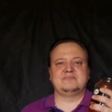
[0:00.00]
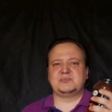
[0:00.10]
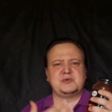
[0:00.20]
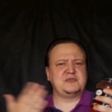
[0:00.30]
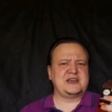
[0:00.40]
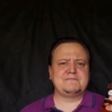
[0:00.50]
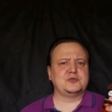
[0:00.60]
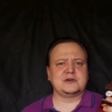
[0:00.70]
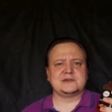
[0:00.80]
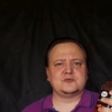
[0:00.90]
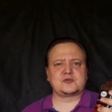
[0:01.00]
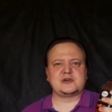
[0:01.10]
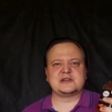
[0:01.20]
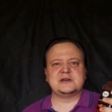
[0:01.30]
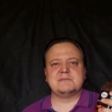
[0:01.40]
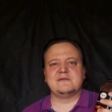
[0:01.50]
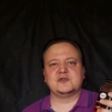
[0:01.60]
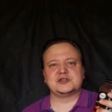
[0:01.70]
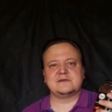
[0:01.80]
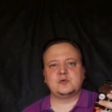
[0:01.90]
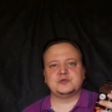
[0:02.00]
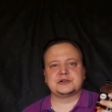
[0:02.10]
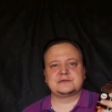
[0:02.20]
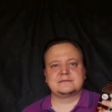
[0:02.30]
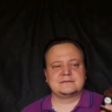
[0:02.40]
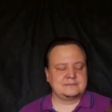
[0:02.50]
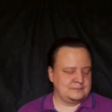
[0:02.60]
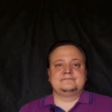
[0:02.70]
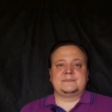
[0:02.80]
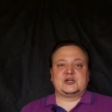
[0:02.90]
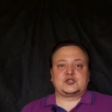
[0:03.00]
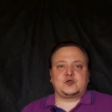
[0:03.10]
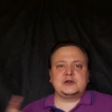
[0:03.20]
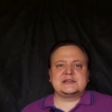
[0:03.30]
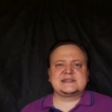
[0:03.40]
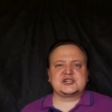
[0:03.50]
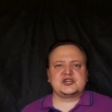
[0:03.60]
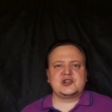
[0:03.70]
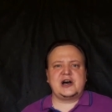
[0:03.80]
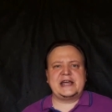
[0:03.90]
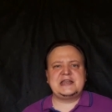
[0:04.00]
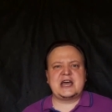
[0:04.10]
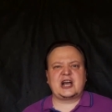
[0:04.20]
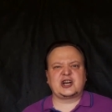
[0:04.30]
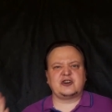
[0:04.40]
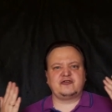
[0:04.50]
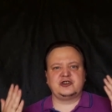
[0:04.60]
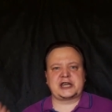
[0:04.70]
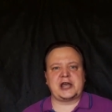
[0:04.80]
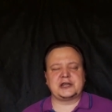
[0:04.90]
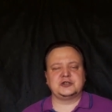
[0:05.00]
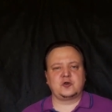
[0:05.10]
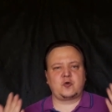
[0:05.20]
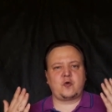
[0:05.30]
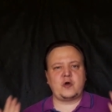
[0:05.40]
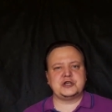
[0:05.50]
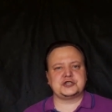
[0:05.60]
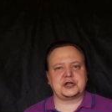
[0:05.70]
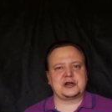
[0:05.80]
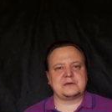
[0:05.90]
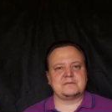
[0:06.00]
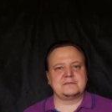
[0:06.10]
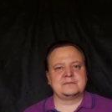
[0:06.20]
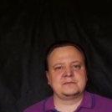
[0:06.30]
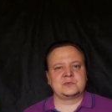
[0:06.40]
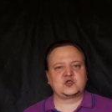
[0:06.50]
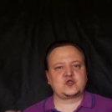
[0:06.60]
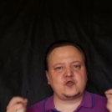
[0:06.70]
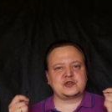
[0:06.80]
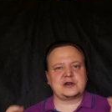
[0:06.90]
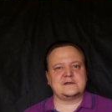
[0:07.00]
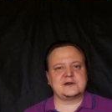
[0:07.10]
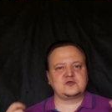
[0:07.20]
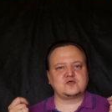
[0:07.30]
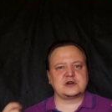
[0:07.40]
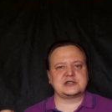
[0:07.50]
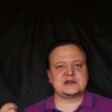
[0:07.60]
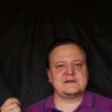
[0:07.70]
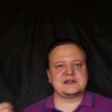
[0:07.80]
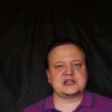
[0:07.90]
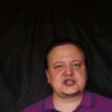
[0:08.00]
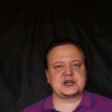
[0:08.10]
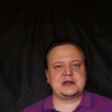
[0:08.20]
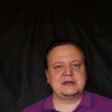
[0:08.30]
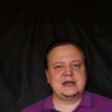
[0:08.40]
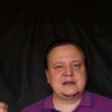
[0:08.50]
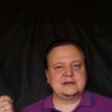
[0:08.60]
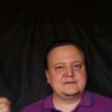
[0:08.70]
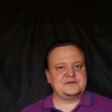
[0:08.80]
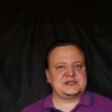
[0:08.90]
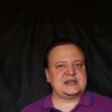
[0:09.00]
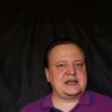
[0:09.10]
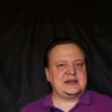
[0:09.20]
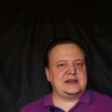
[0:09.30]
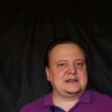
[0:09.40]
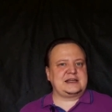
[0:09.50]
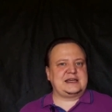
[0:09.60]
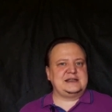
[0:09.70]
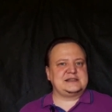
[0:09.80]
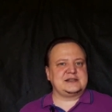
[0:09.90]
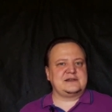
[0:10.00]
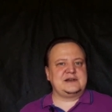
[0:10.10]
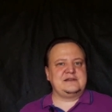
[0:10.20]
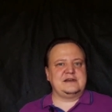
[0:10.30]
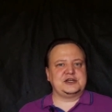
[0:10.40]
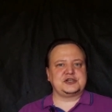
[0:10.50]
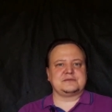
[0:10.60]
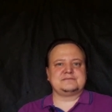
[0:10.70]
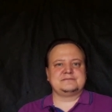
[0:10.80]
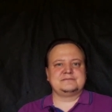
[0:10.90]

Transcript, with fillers: По-моему, японок на уроках домоводства учат. Что это за желание ковырять кончиком тонкого кухонного ножа всякие такие силовые вещи?